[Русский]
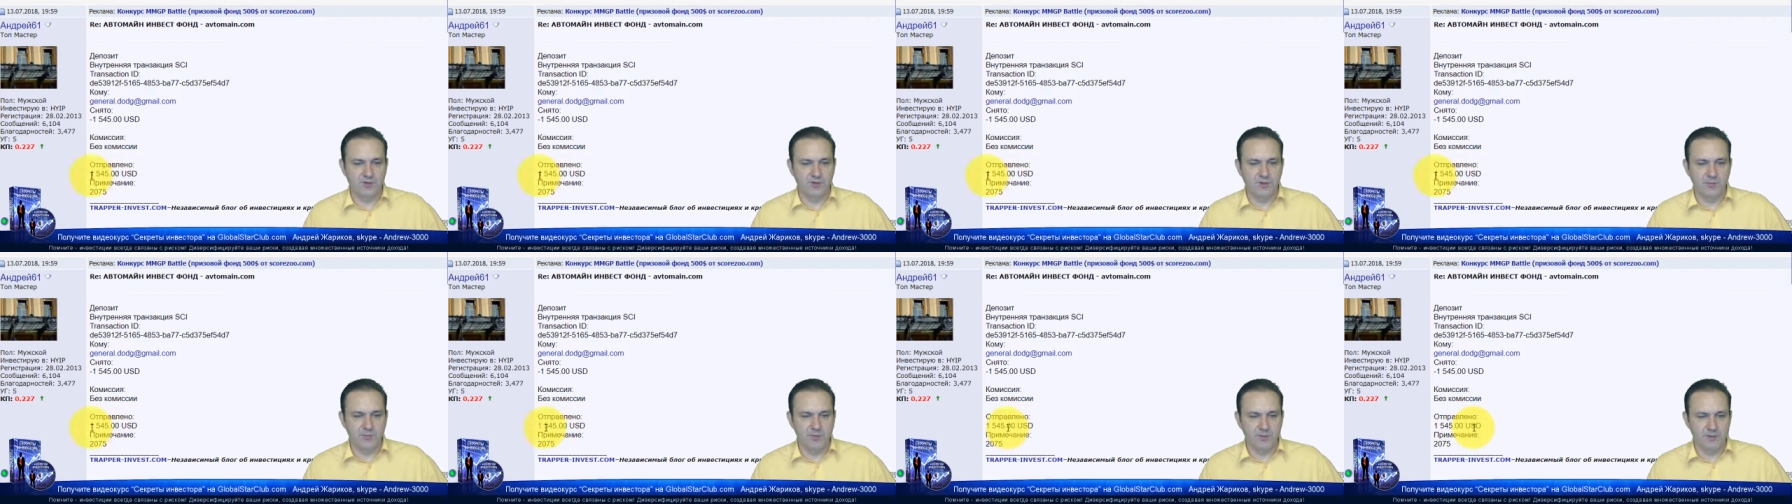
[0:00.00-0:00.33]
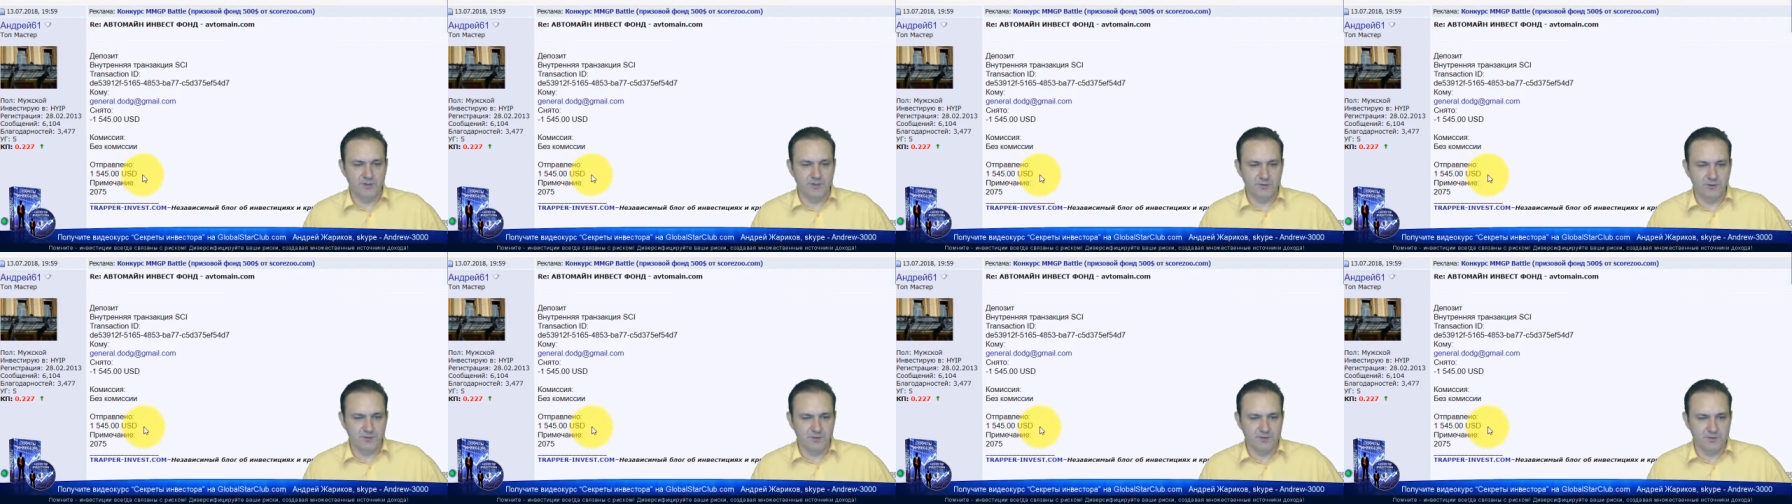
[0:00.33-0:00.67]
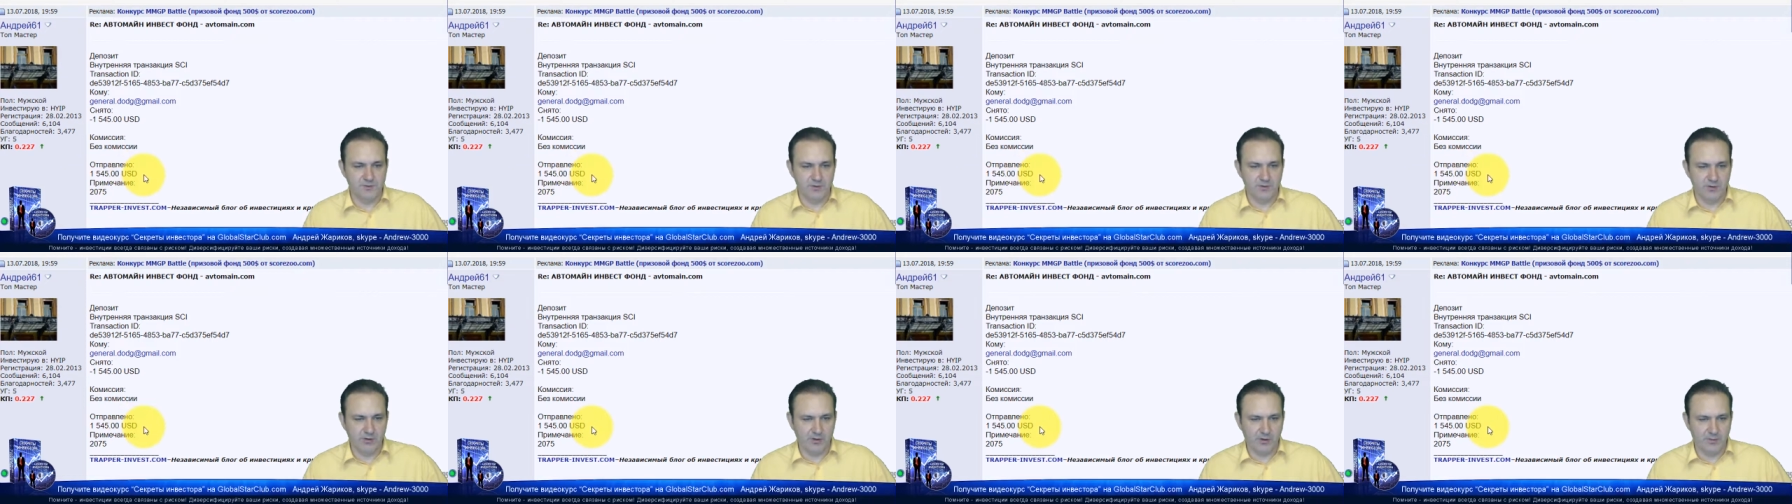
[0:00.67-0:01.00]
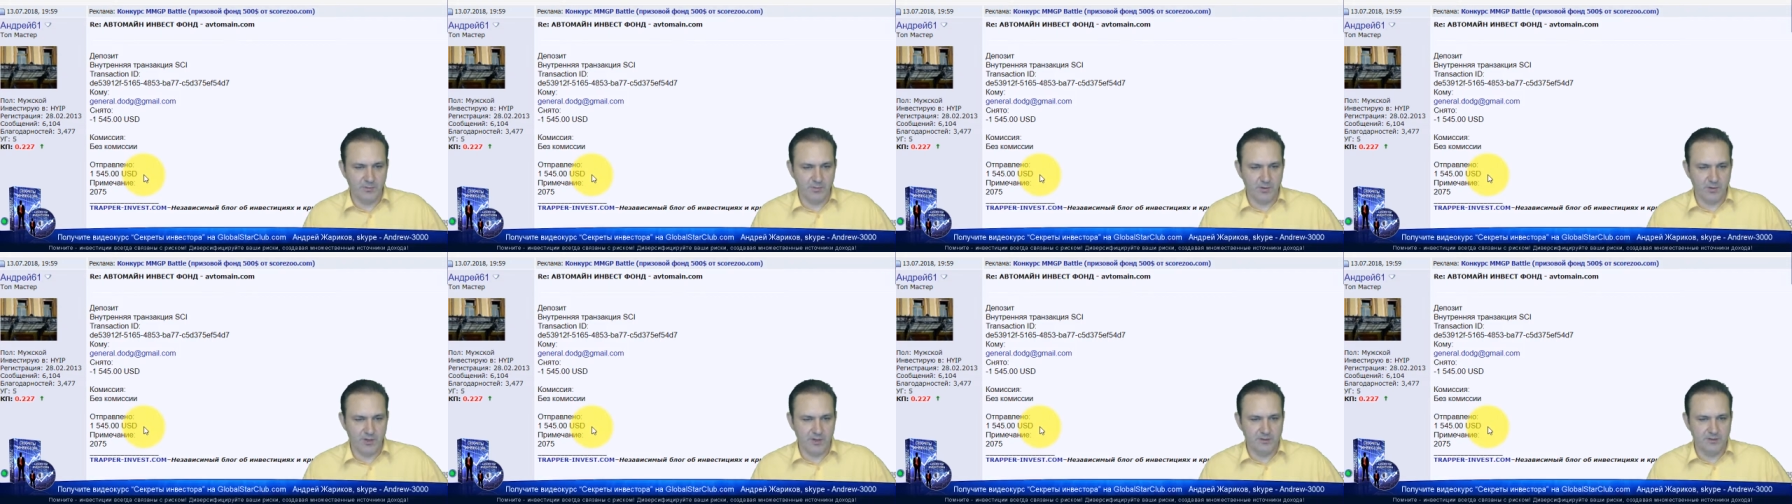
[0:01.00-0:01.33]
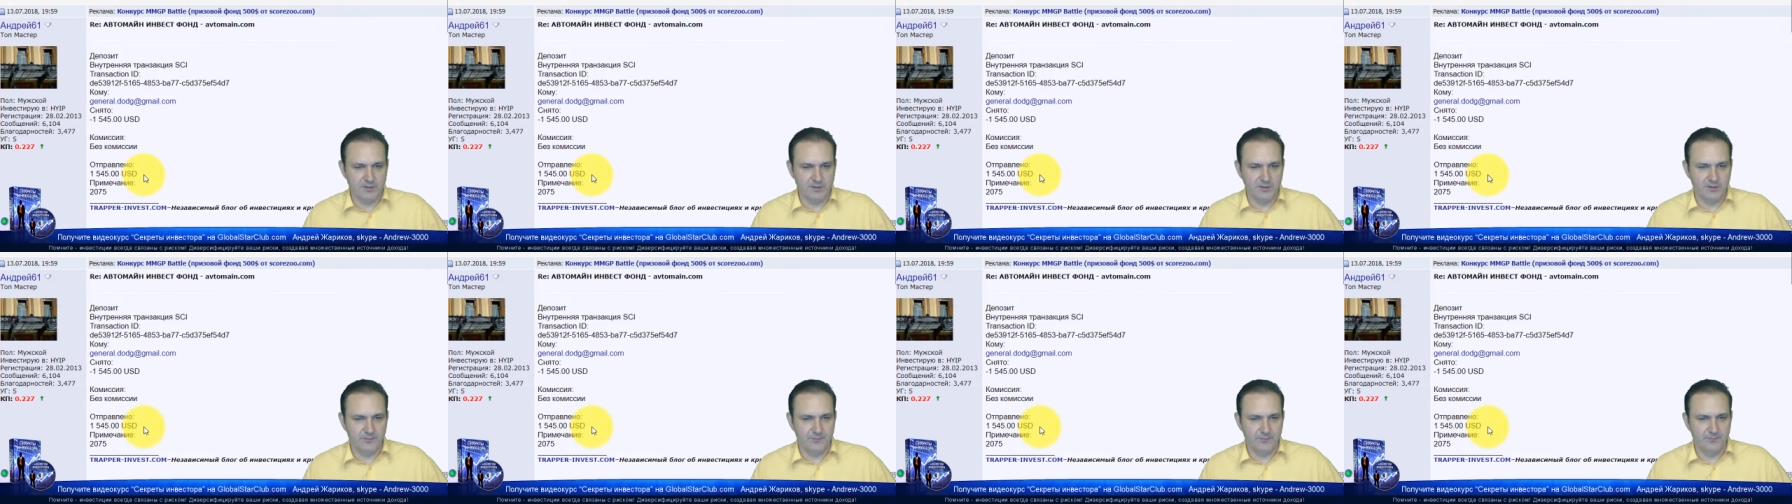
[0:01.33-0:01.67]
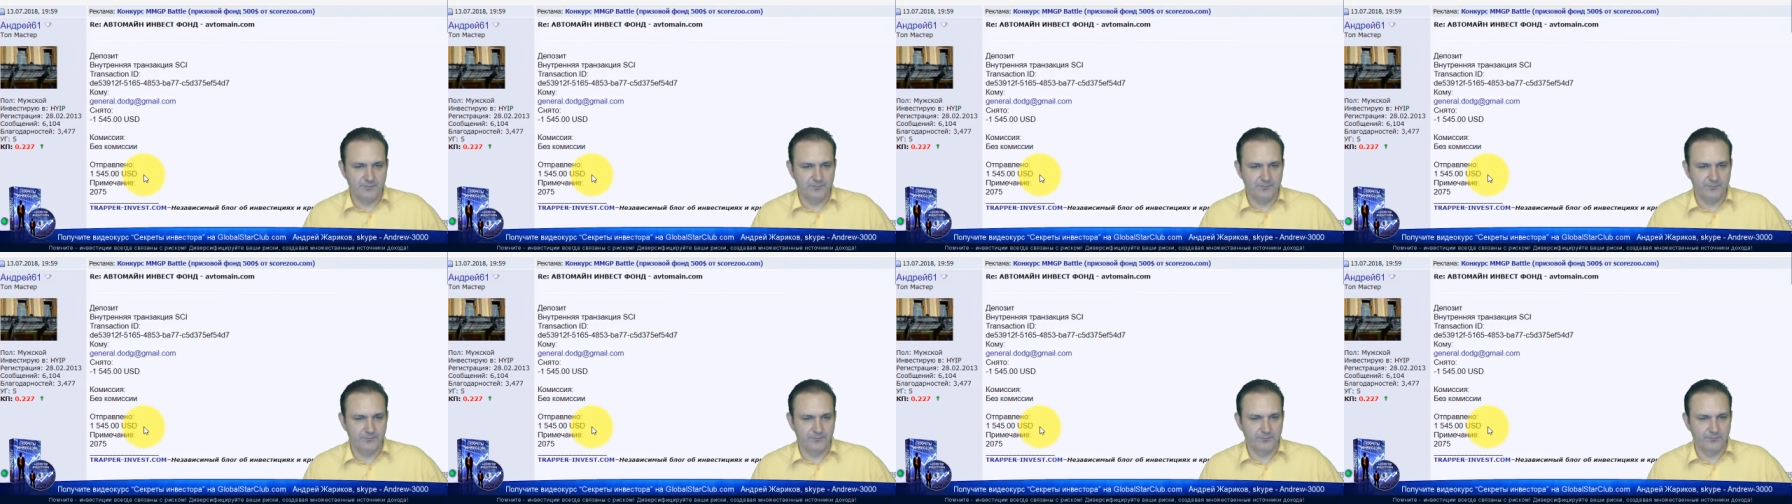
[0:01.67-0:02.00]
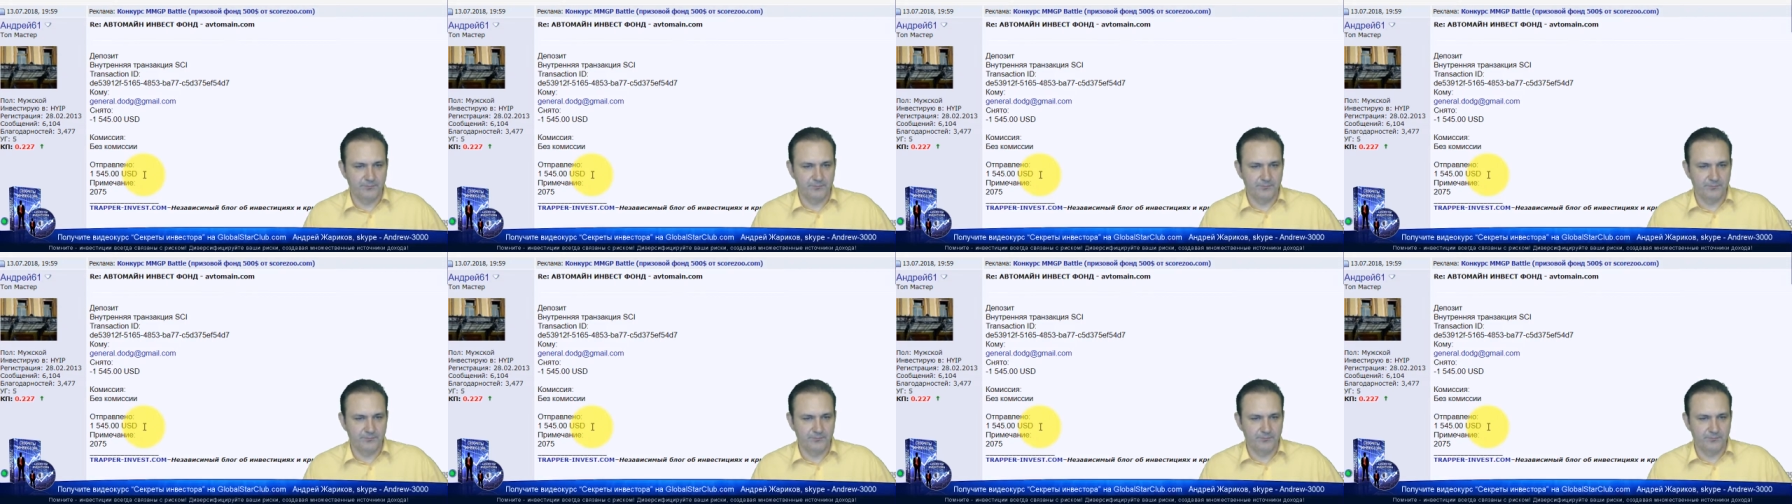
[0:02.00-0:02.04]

1545.